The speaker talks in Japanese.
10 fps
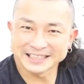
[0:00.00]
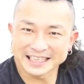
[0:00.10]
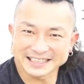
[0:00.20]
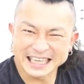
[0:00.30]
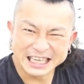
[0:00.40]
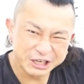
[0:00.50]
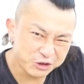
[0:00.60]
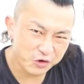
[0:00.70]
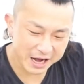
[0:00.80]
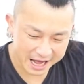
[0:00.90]
になっている
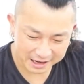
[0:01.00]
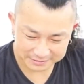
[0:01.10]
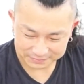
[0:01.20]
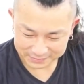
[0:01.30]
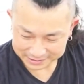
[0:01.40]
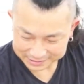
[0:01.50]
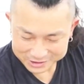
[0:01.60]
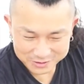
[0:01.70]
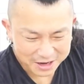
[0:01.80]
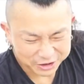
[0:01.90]
のか
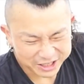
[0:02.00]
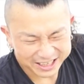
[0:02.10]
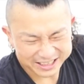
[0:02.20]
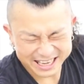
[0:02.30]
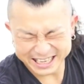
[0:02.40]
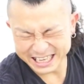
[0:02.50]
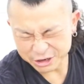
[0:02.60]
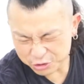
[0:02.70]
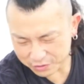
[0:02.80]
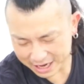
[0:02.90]
うまく焼けてい
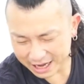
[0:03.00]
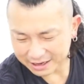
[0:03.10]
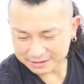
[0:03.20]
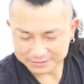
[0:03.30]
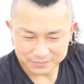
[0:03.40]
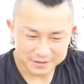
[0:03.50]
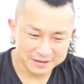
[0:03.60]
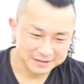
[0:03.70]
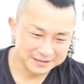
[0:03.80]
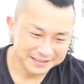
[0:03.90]
るのか
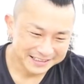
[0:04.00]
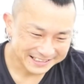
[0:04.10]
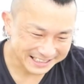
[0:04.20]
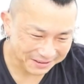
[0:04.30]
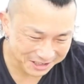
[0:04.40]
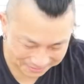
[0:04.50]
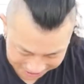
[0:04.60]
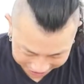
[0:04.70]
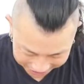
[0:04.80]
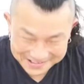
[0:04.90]
さあ食べてみ
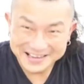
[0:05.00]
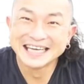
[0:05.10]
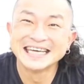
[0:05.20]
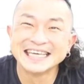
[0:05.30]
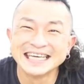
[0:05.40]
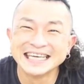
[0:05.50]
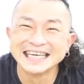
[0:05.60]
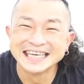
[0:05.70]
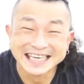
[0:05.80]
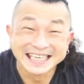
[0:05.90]
よ
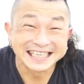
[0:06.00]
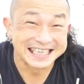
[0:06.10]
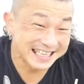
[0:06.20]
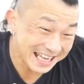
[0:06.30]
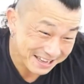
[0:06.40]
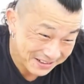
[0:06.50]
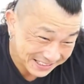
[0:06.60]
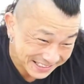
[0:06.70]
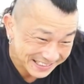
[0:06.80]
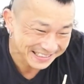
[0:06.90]
ういただきます